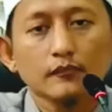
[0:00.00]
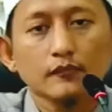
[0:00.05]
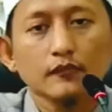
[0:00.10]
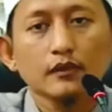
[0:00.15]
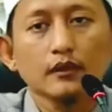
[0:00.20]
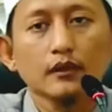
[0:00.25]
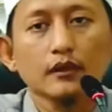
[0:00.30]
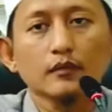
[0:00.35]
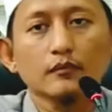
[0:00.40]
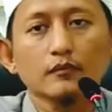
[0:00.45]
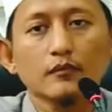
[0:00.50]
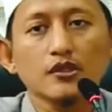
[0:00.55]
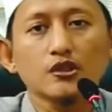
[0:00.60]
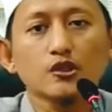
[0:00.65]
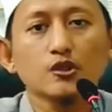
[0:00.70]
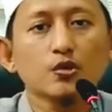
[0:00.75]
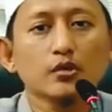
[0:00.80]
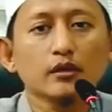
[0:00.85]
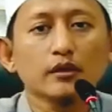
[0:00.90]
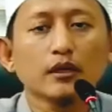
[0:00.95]
Ya,
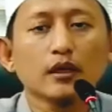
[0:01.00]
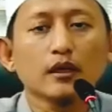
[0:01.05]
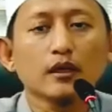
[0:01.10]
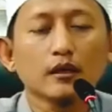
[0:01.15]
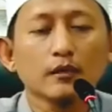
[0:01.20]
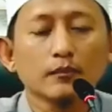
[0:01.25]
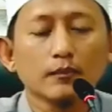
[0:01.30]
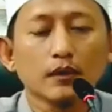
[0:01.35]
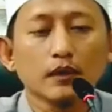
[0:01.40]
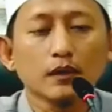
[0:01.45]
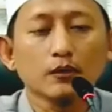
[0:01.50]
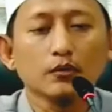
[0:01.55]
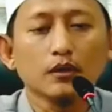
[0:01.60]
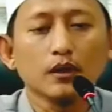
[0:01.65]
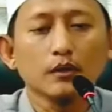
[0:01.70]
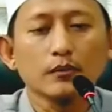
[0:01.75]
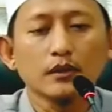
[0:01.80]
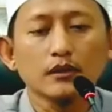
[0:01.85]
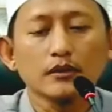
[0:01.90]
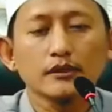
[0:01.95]
masyhur di kalangan para
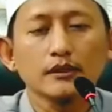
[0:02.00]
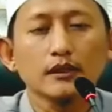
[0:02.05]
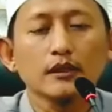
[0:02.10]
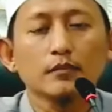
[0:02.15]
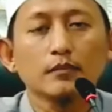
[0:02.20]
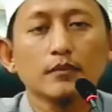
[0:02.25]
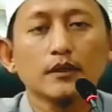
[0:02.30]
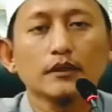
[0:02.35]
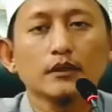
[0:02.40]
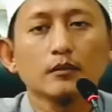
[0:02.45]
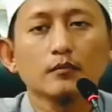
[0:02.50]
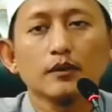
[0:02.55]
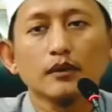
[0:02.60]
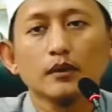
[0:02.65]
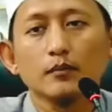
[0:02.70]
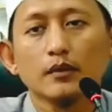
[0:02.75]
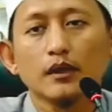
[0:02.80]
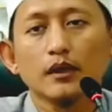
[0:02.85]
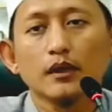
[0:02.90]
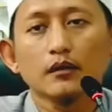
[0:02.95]
ulama, siapa yang
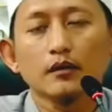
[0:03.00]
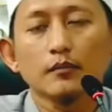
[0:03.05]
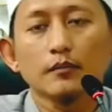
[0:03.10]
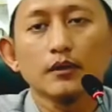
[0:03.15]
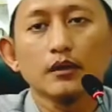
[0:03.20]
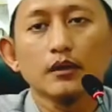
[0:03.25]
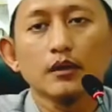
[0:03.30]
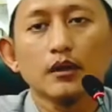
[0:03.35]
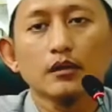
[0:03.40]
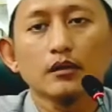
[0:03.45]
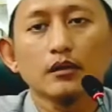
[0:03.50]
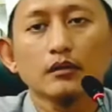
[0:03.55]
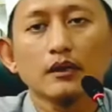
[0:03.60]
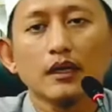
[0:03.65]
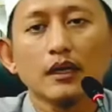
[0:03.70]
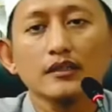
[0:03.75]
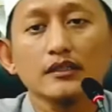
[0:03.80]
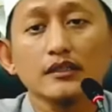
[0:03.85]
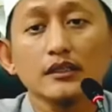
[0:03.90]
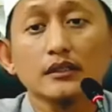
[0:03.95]
beribadah kepada Allah
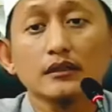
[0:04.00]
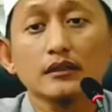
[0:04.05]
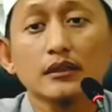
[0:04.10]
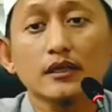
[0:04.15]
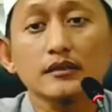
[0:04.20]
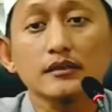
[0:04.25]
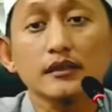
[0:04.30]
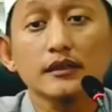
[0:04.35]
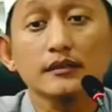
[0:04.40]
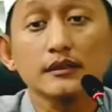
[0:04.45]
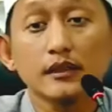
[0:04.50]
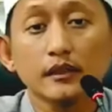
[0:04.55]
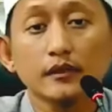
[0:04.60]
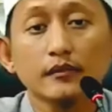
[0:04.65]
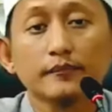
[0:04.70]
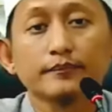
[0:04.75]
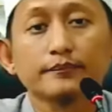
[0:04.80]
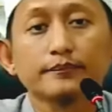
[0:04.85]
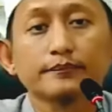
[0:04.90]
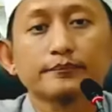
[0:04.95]
dengan cinta saja,
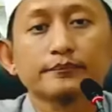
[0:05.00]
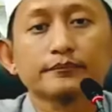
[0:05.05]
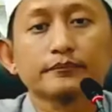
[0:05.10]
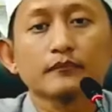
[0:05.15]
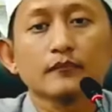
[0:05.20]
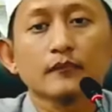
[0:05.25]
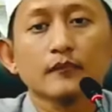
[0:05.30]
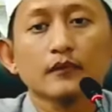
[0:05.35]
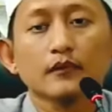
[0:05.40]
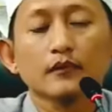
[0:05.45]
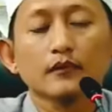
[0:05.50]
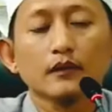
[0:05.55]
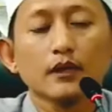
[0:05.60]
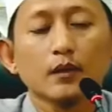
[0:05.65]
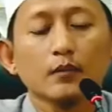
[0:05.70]
dia